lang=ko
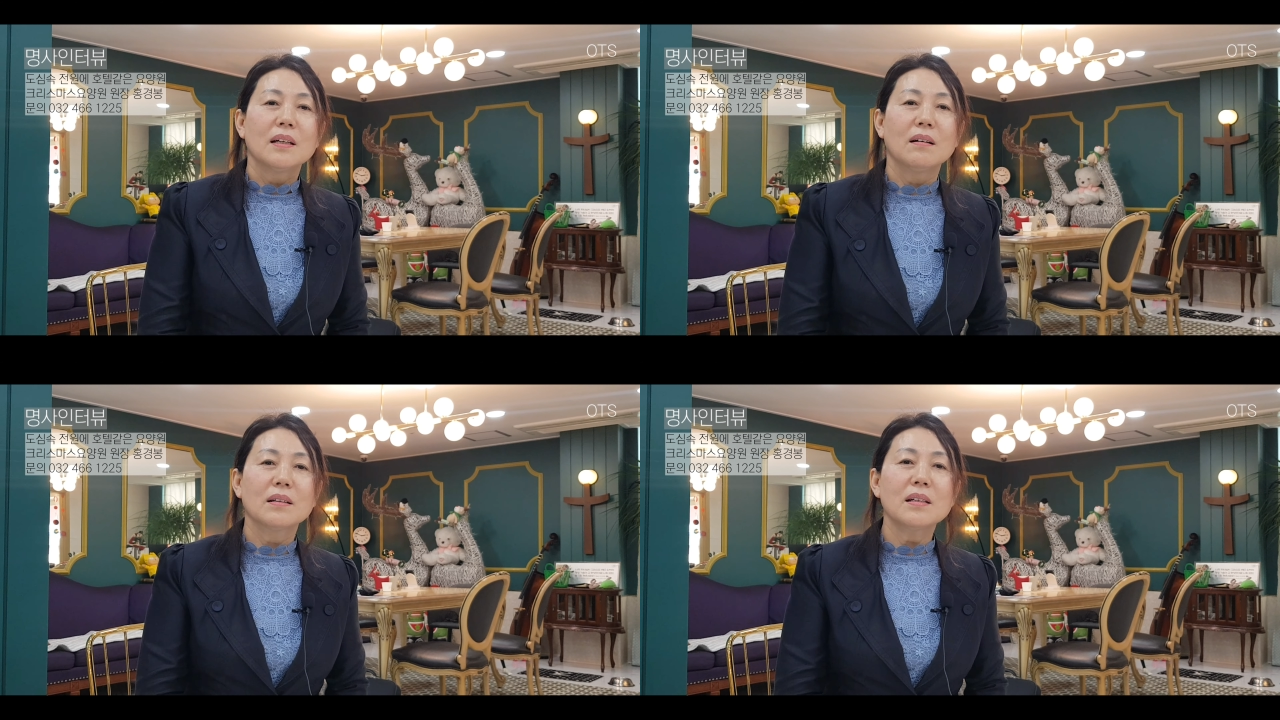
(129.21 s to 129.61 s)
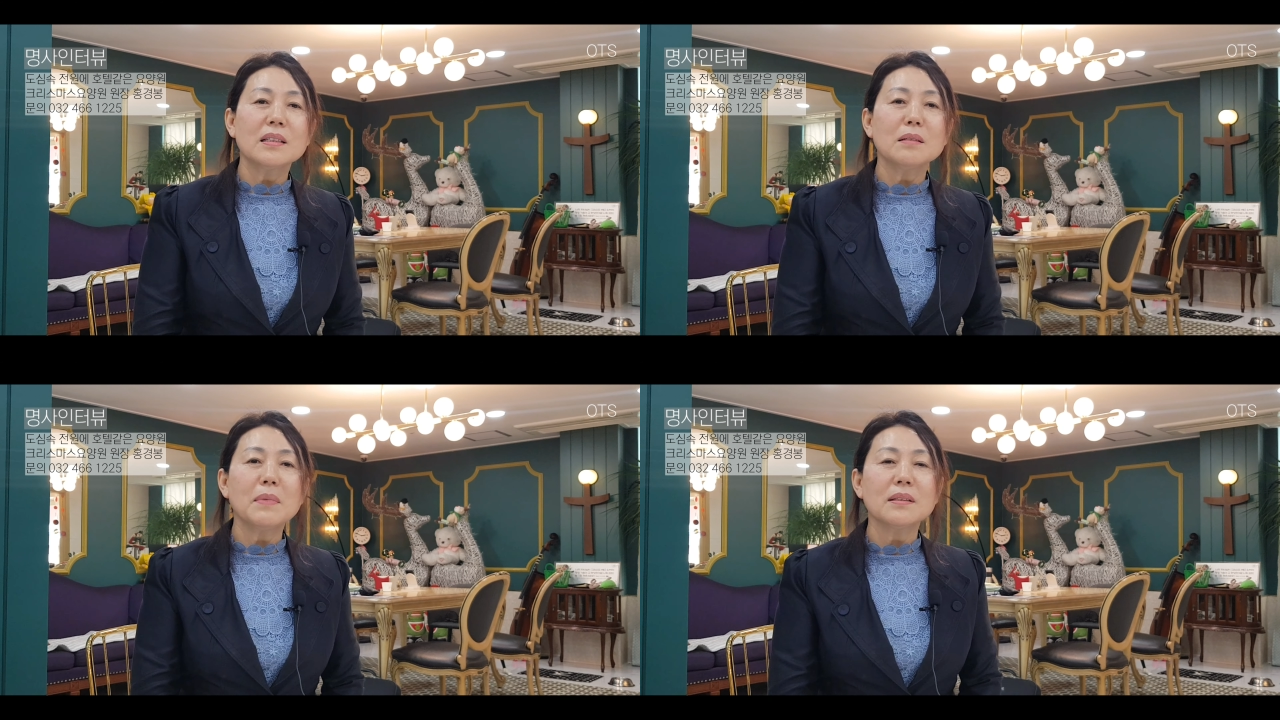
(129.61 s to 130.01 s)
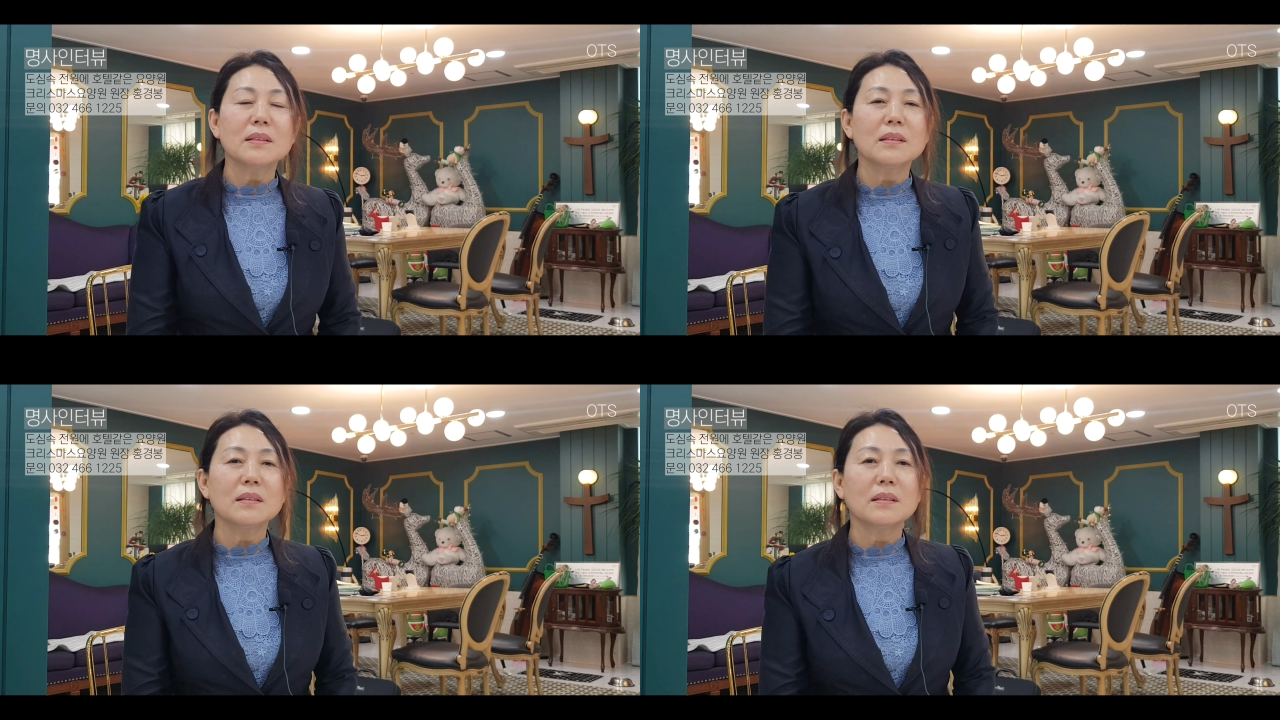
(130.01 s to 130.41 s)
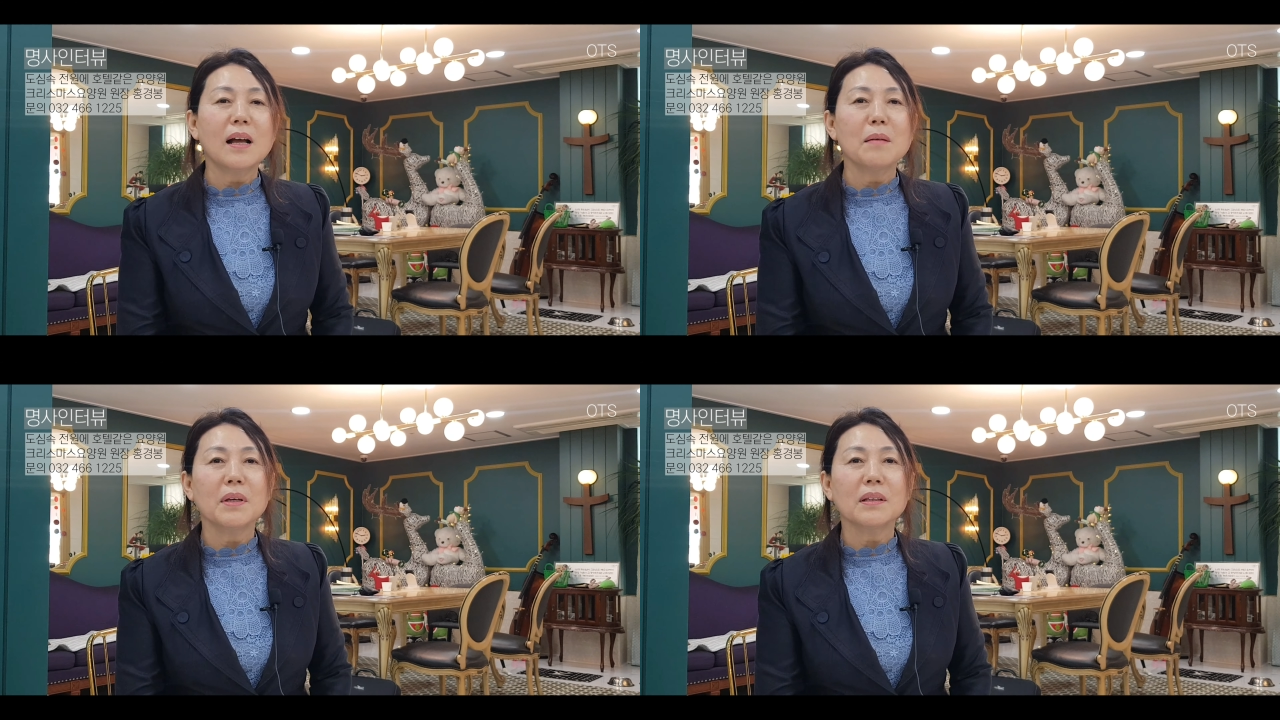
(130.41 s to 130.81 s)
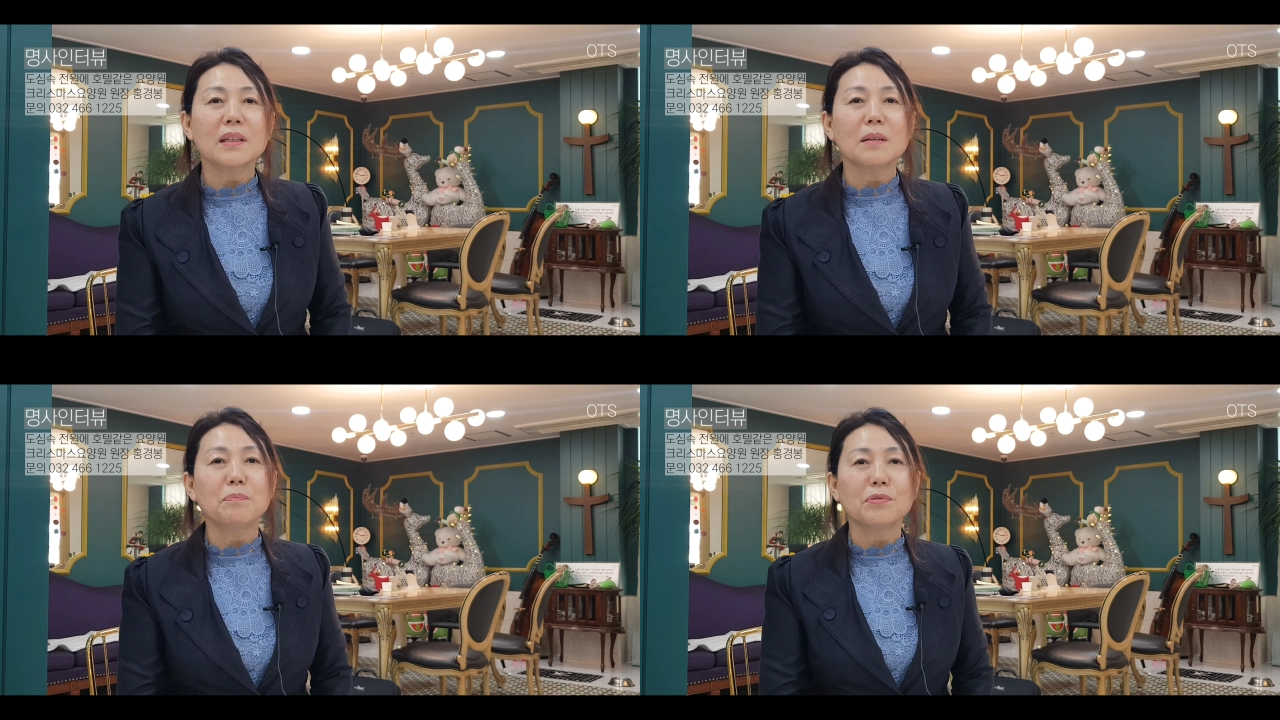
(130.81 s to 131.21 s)
어, 크리스마스라
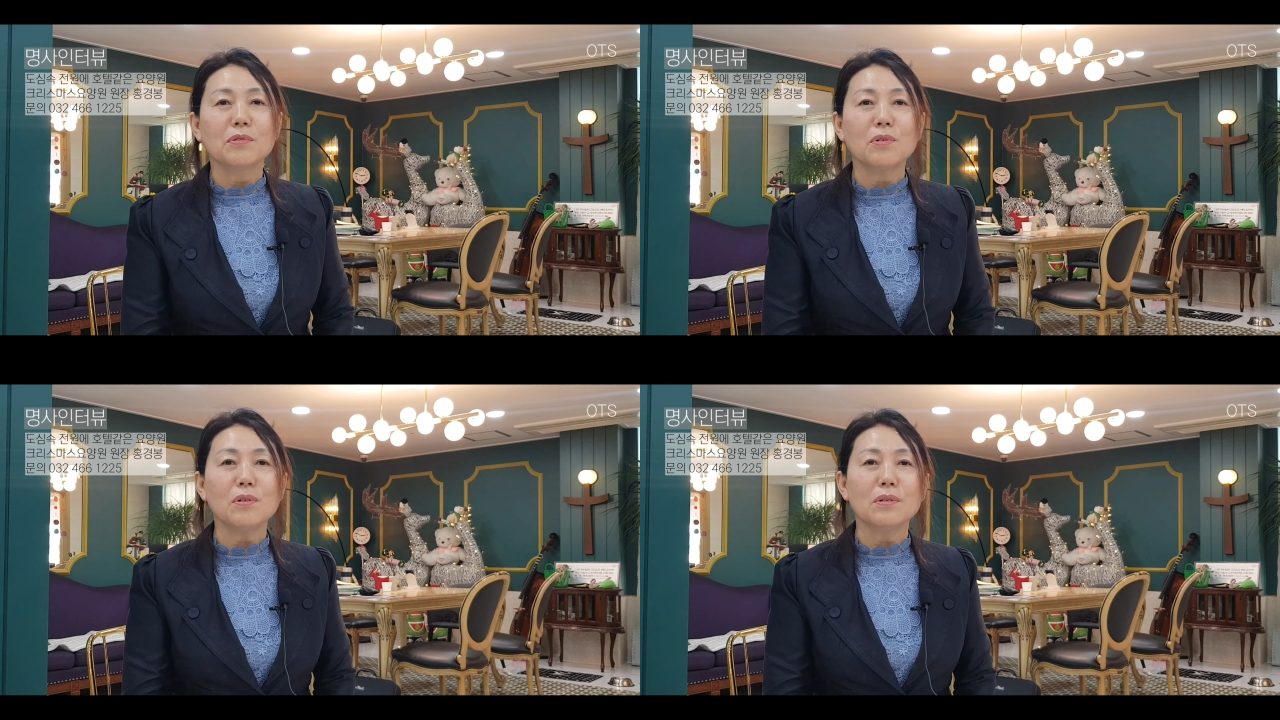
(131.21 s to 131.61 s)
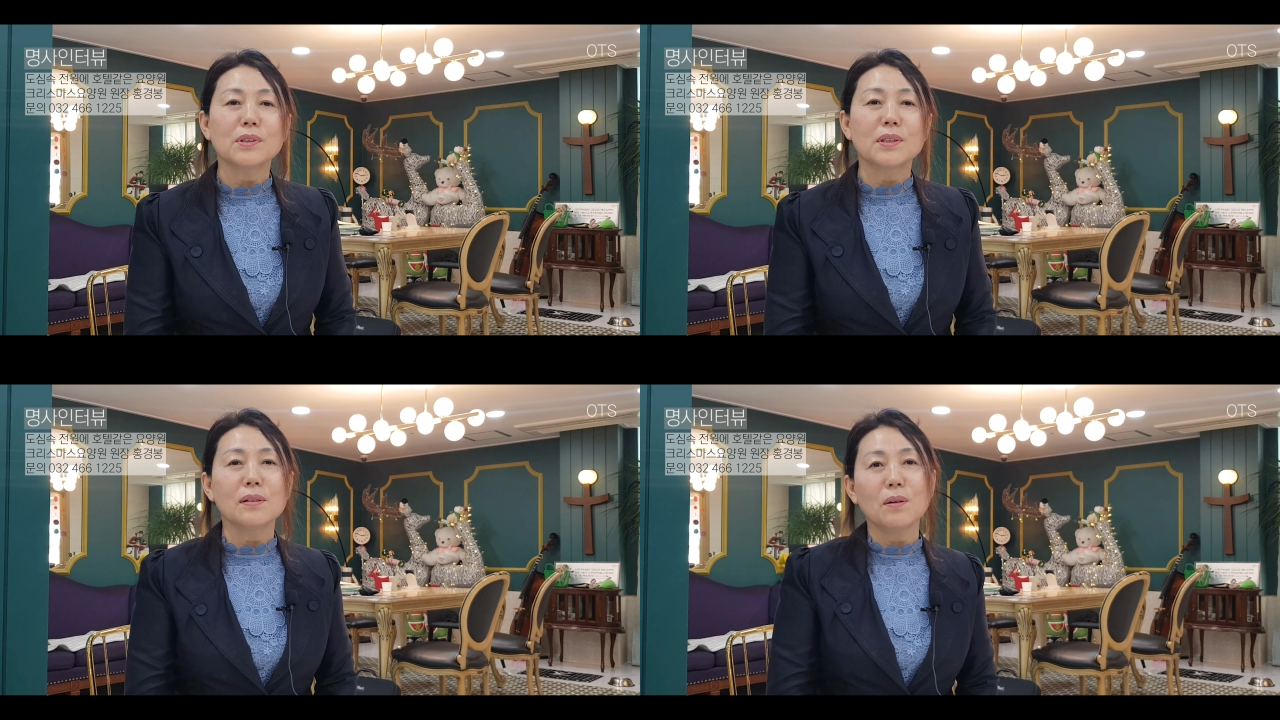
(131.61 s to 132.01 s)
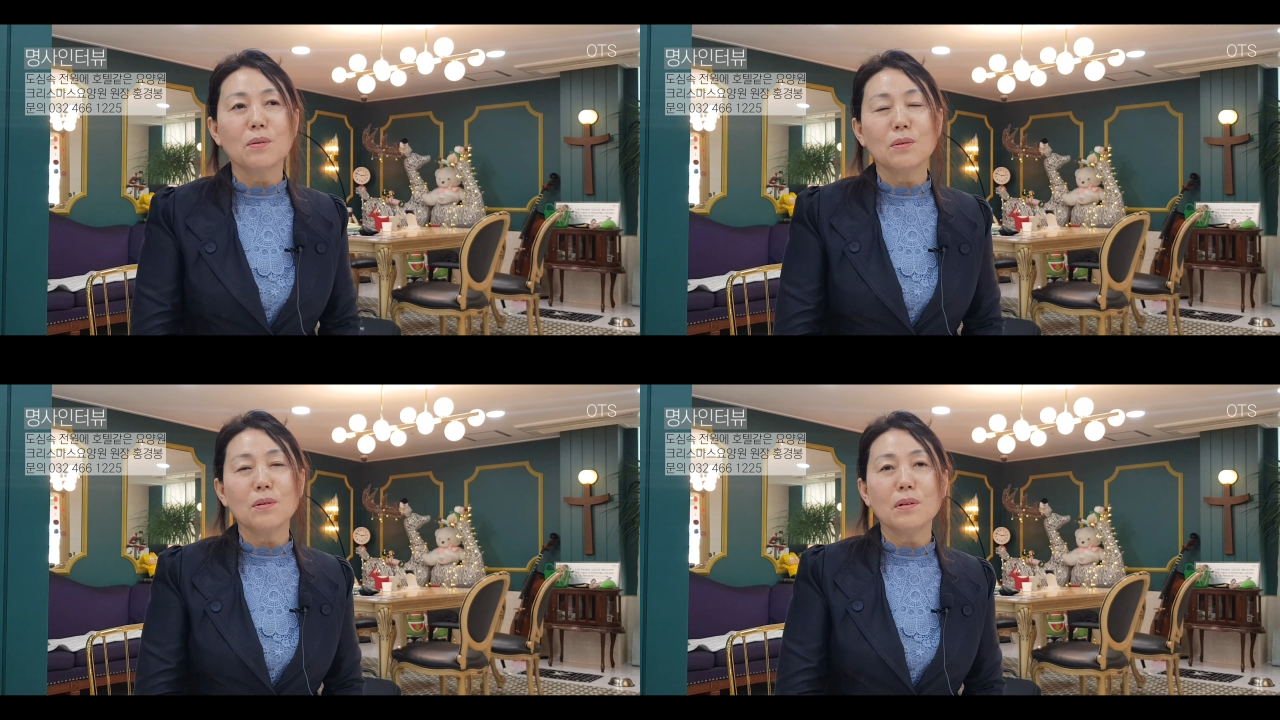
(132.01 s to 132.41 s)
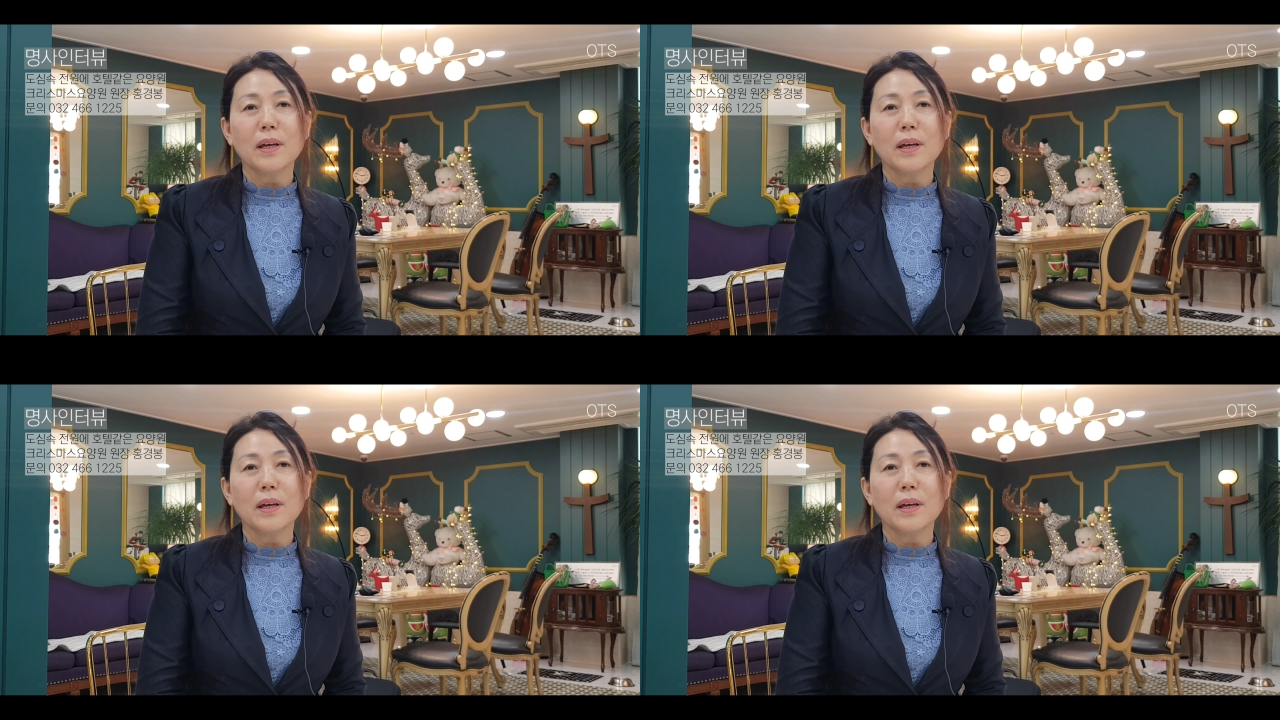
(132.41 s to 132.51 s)
하면 기쁘고 즐겁고